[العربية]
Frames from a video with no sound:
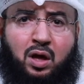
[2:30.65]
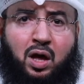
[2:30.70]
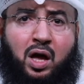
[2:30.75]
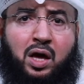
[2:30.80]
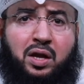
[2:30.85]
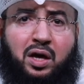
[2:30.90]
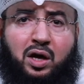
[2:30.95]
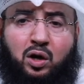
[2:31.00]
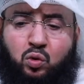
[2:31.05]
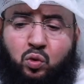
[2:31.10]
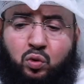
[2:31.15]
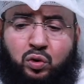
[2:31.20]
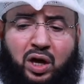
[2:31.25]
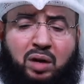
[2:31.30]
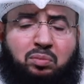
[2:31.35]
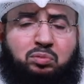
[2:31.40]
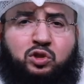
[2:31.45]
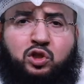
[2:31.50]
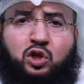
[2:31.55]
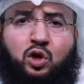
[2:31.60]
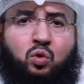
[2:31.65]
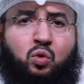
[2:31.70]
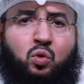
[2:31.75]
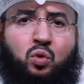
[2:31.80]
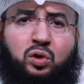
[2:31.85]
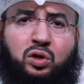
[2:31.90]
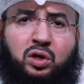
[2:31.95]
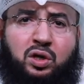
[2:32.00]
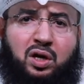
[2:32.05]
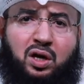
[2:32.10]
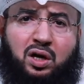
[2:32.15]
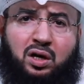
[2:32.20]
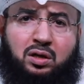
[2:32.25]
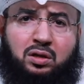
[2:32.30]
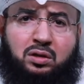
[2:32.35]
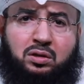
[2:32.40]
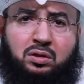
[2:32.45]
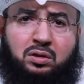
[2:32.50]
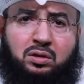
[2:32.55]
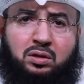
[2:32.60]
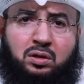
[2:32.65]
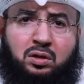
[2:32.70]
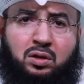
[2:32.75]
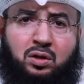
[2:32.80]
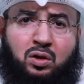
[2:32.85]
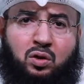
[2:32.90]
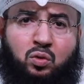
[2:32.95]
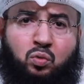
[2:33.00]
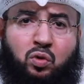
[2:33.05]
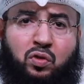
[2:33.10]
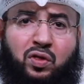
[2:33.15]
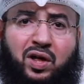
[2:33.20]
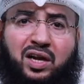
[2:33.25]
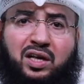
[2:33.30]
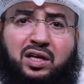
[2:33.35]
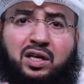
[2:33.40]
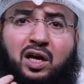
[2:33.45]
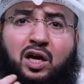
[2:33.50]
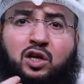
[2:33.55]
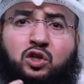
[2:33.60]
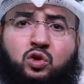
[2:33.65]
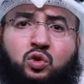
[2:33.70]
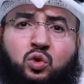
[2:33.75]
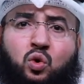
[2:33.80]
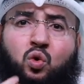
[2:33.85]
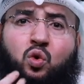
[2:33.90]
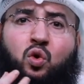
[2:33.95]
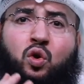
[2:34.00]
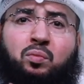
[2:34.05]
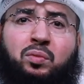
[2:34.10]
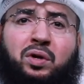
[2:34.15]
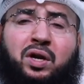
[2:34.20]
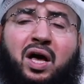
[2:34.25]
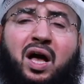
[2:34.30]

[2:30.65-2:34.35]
انا اكون عبد شكور لله وذلك الشكر من